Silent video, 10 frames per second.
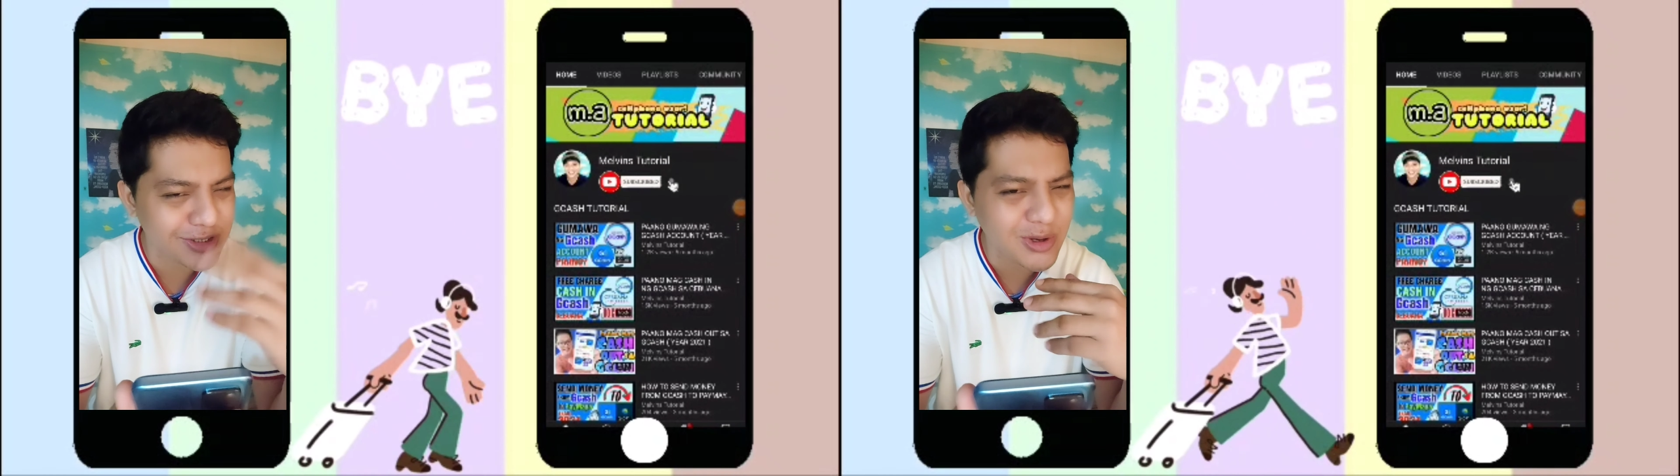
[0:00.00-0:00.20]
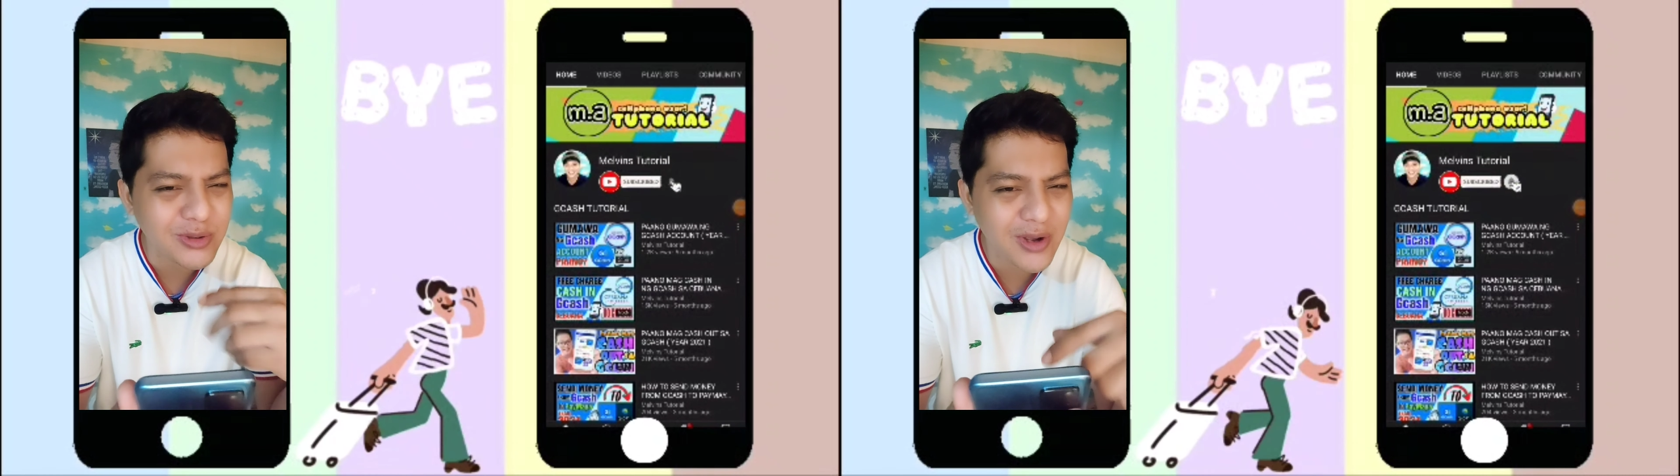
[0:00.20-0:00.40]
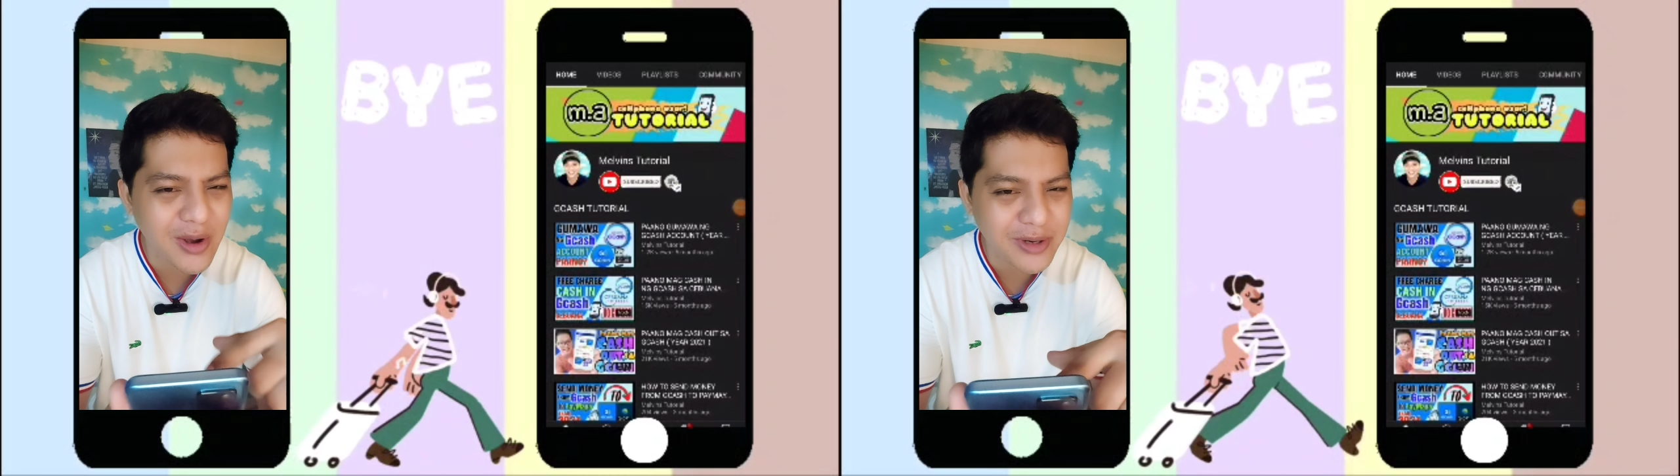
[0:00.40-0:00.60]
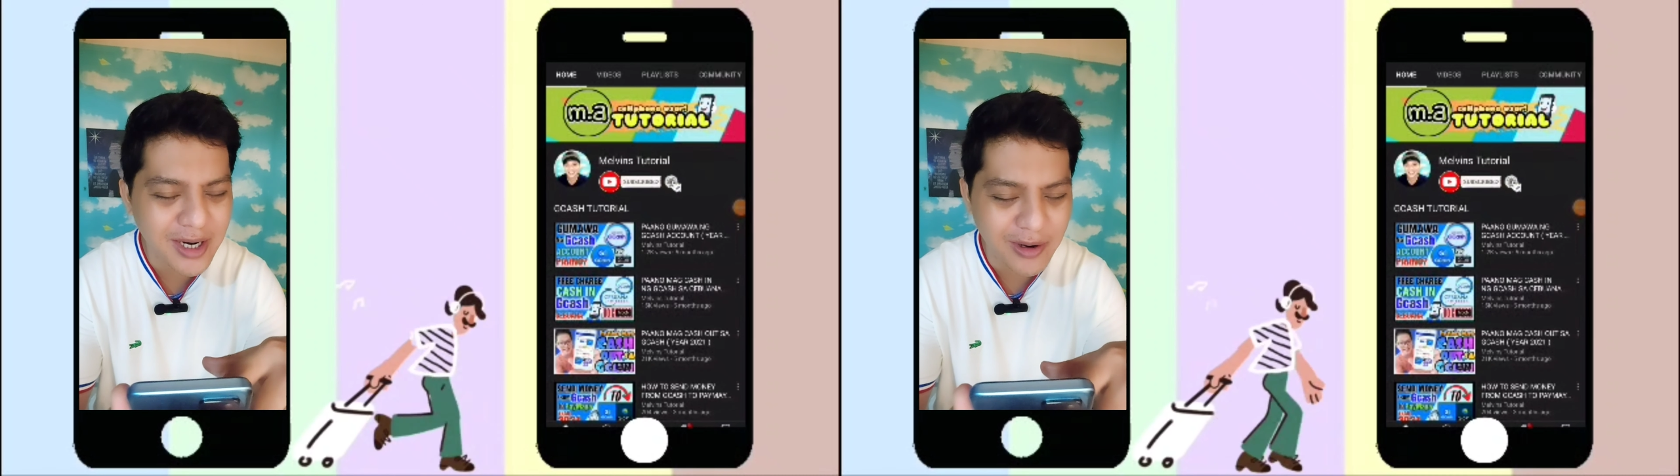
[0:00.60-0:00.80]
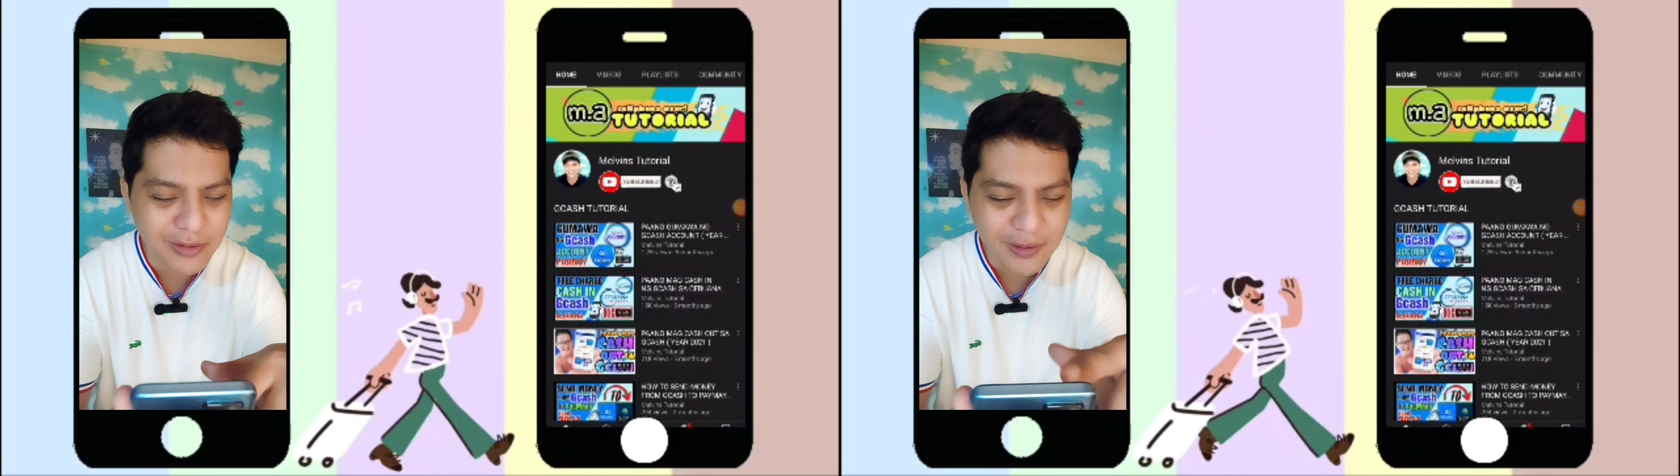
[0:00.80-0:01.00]
Let's go to
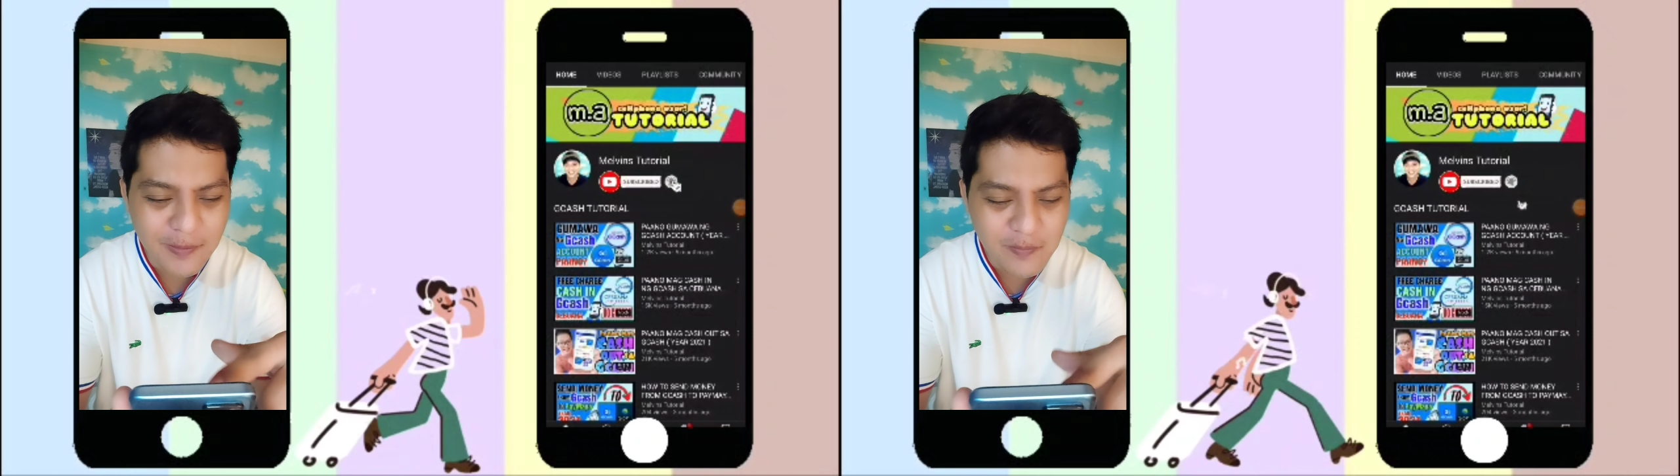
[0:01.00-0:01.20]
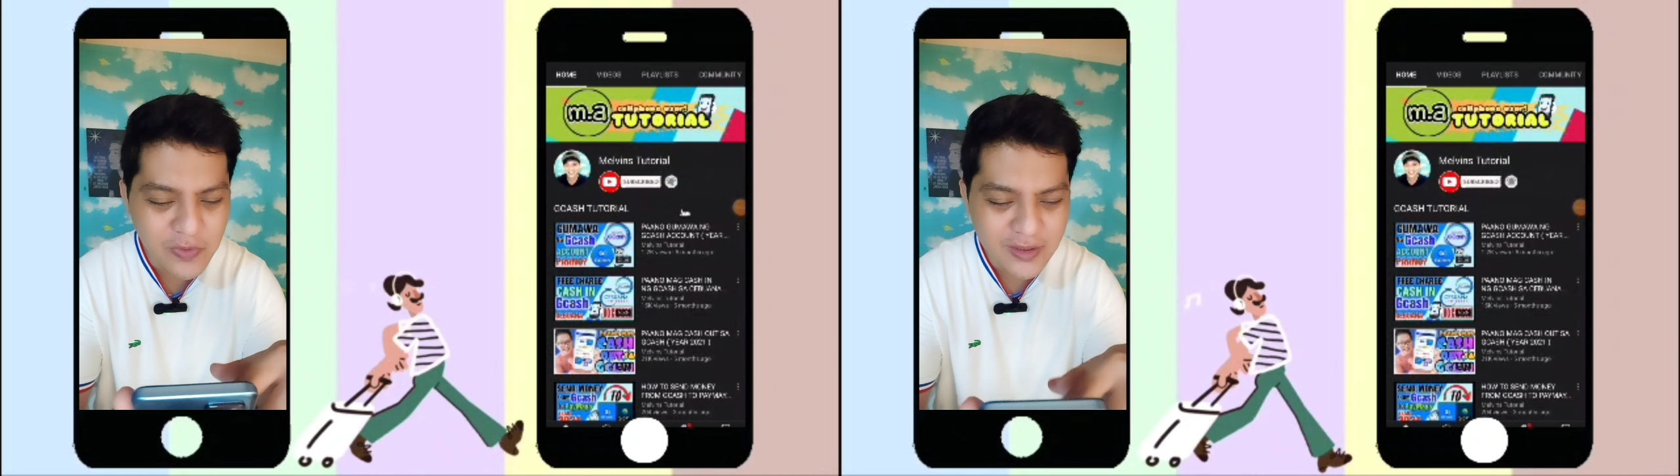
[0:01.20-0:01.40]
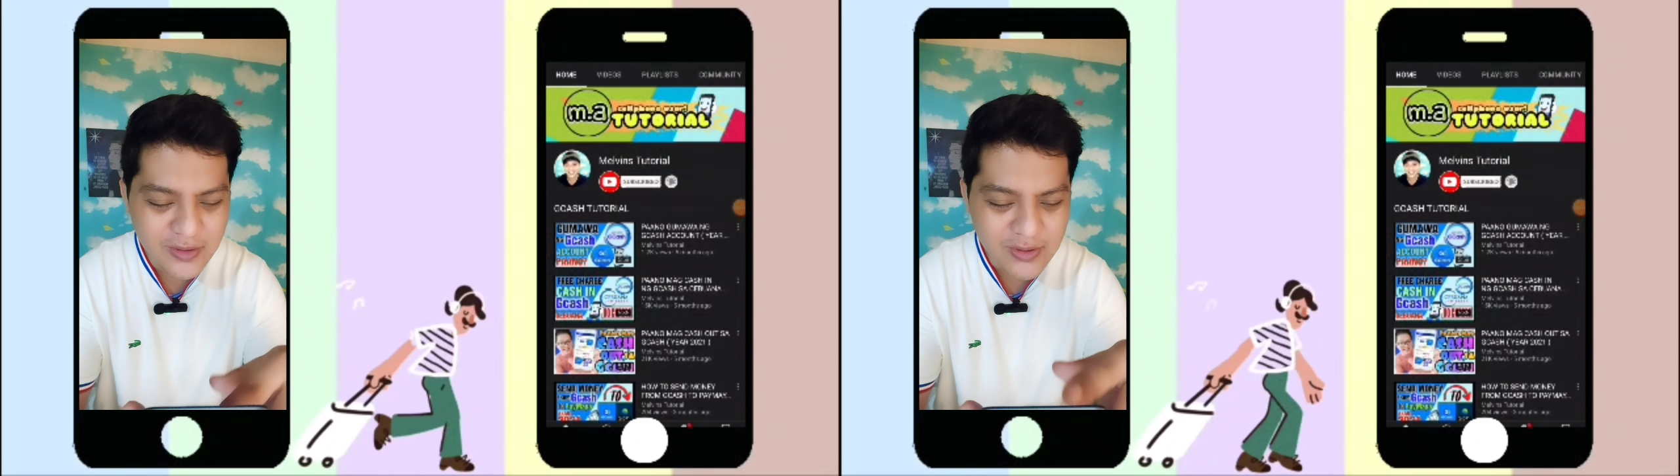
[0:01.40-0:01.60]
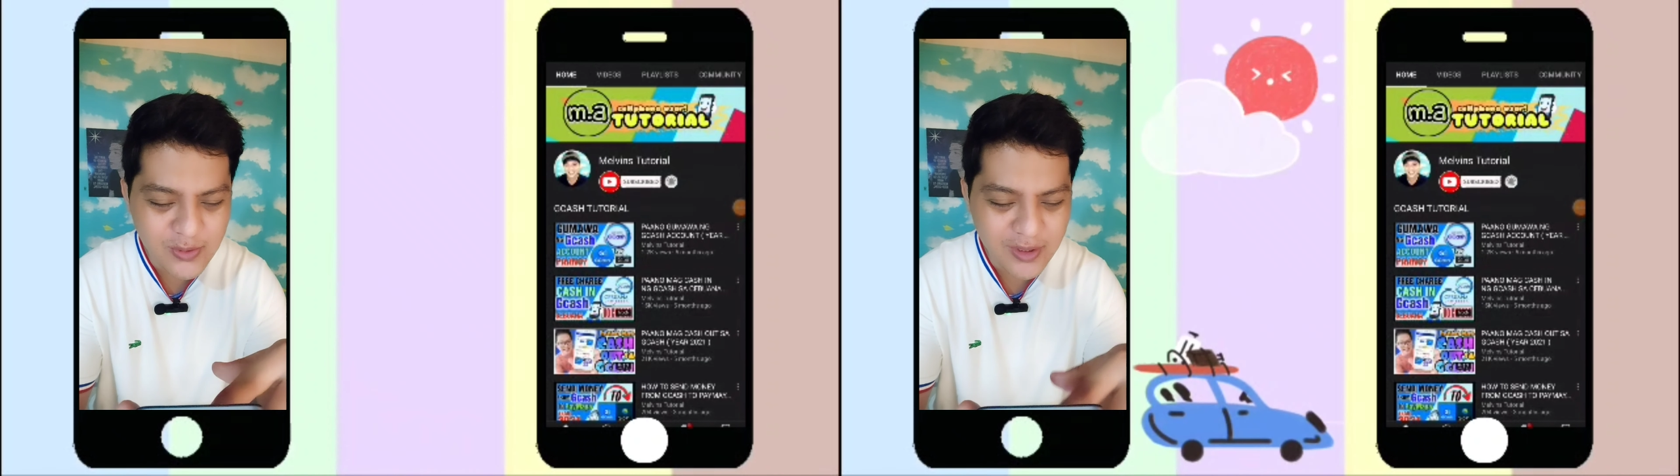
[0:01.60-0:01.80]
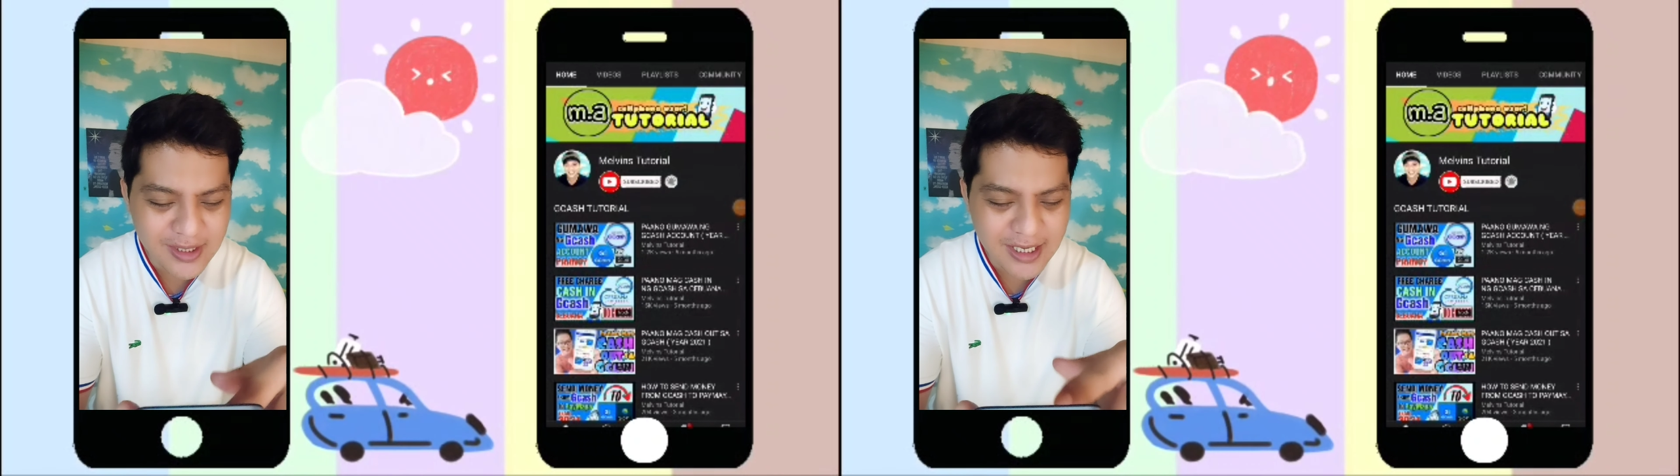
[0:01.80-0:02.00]
our account.
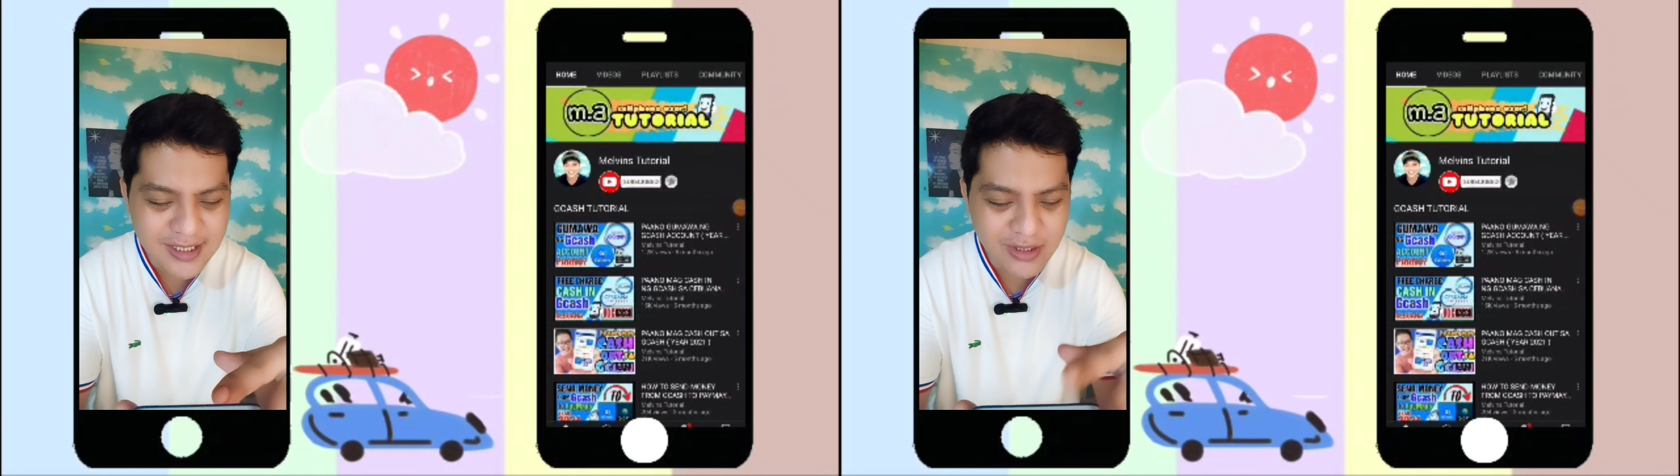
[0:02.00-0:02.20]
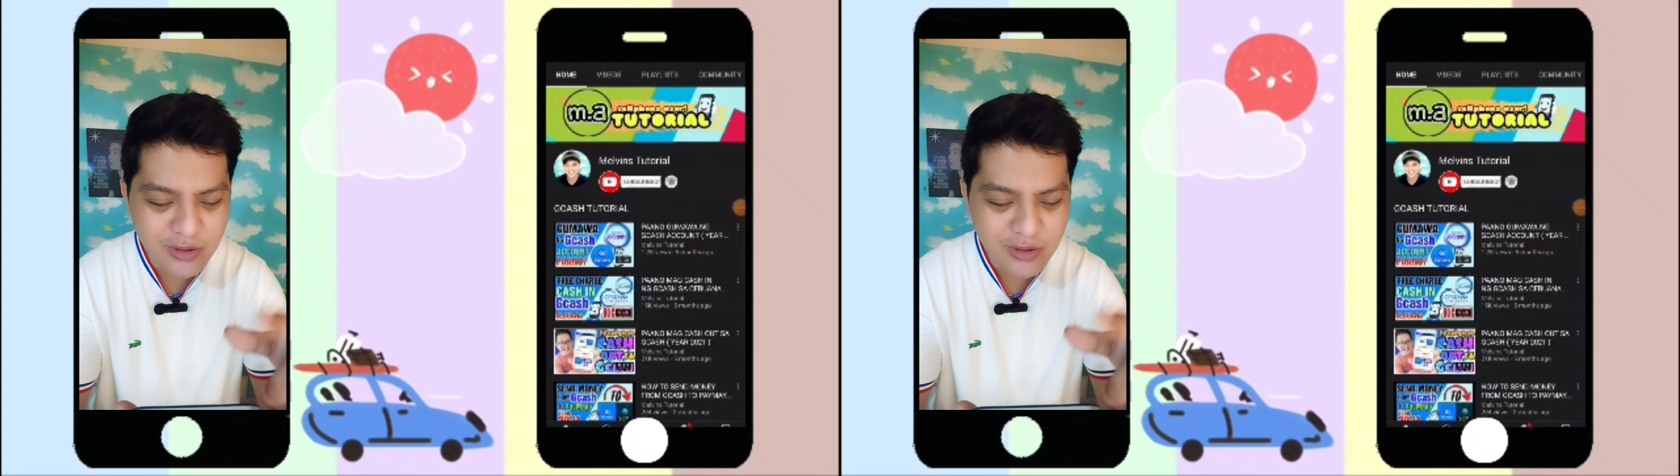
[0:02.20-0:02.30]
So, ayun guys,